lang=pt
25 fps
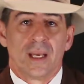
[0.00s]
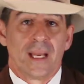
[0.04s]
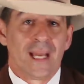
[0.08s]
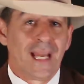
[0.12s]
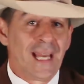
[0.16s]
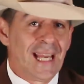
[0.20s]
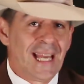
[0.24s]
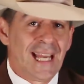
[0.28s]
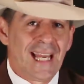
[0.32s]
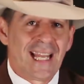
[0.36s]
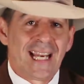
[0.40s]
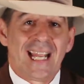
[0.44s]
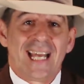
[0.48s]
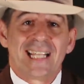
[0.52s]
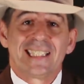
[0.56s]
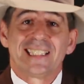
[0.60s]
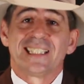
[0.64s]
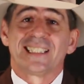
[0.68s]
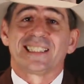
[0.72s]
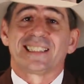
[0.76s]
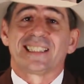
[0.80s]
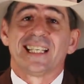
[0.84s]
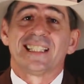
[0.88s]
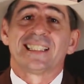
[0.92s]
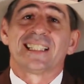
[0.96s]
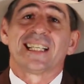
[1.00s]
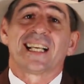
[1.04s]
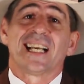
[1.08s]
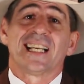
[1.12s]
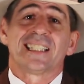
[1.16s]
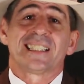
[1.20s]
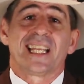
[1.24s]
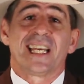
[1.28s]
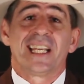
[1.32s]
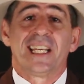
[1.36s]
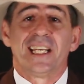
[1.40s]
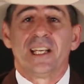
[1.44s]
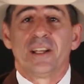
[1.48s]
É, lá de Santa
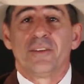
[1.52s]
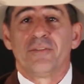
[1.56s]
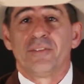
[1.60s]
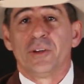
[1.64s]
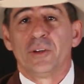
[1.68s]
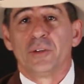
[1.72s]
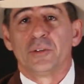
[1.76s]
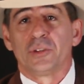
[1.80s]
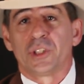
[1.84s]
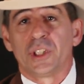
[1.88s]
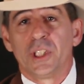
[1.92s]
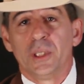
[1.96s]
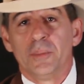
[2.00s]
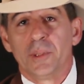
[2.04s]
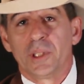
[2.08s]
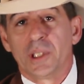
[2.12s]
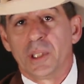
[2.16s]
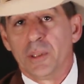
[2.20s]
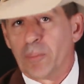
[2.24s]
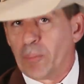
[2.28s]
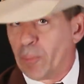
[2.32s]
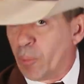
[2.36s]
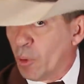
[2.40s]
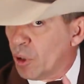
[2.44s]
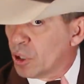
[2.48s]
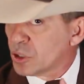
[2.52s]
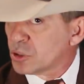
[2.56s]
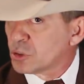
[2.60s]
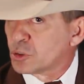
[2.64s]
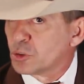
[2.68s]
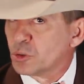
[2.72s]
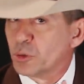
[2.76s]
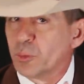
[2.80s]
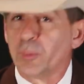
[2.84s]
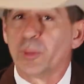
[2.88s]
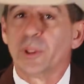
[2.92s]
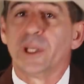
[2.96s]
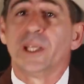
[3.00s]
Catarina vem um time que pode
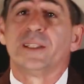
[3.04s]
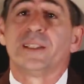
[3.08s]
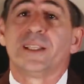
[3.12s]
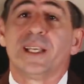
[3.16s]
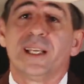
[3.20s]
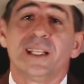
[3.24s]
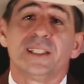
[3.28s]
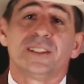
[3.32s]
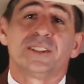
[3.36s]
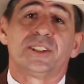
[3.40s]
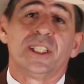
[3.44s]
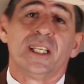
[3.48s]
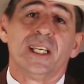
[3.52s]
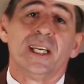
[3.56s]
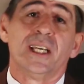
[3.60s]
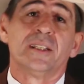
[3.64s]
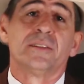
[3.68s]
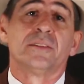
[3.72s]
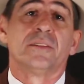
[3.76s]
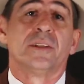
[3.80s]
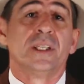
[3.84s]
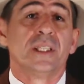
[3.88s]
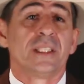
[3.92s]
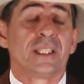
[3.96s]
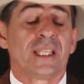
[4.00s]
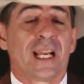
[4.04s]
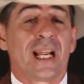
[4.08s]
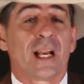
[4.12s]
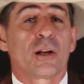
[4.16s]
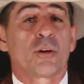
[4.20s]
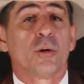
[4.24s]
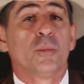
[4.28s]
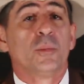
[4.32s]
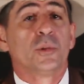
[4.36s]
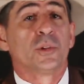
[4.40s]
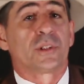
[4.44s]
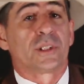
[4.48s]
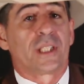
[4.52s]
surpreender esse ano e terá
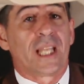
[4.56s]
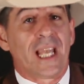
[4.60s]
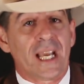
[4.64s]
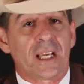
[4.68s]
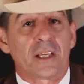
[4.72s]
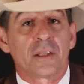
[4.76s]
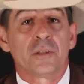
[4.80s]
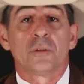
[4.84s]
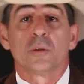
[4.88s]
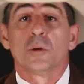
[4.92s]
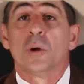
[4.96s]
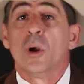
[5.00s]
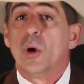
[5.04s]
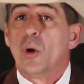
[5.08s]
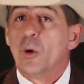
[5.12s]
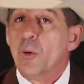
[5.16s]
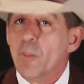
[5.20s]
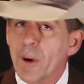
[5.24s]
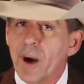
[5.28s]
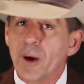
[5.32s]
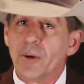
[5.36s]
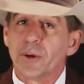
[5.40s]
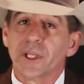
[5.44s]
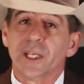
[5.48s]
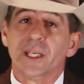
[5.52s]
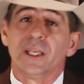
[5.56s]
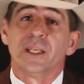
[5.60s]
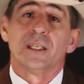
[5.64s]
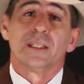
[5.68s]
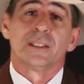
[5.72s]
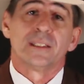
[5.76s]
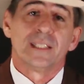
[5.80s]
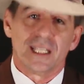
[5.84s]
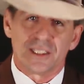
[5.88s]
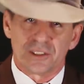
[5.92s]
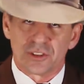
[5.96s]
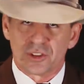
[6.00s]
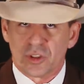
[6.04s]
como técnico o Mauri,
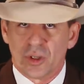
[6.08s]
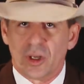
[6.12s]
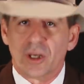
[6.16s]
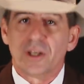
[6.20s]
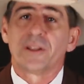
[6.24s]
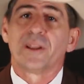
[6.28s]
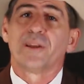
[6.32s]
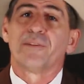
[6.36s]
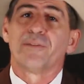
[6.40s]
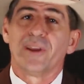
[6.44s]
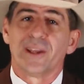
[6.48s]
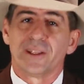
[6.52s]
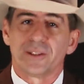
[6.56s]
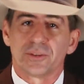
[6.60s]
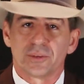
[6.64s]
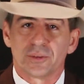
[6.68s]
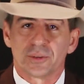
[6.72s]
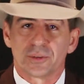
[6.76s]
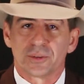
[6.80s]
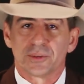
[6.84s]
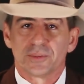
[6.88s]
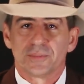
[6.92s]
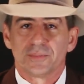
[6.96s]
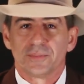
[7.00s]
da Sólida Eventos.